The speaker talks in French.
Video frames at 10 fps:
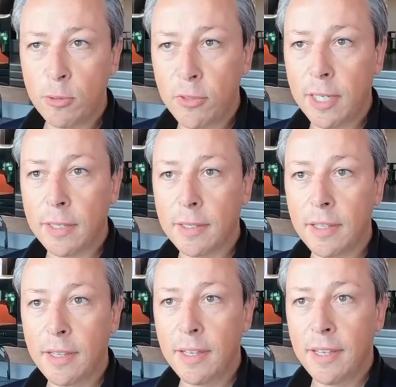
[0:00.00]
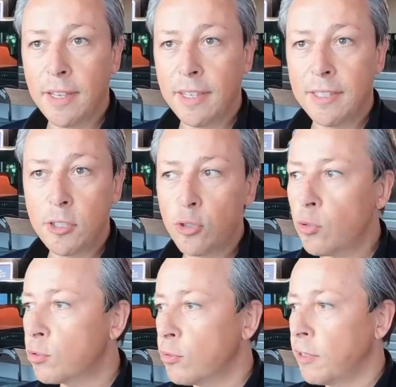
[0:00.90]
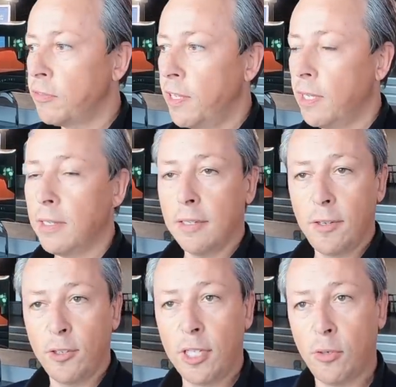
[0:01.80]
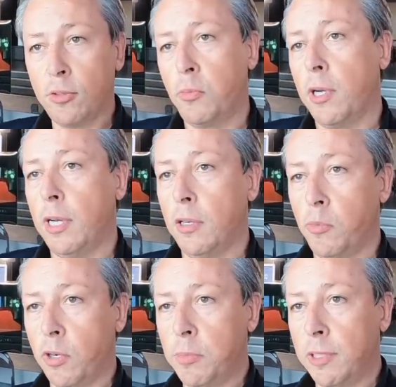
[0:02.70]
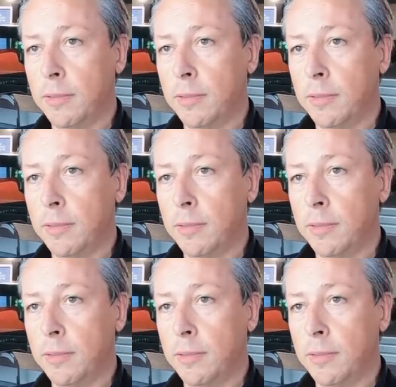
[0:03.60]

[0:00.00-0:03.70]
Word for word: nouvelles et des choses qu'on va faire en allant d'un point A à un point B.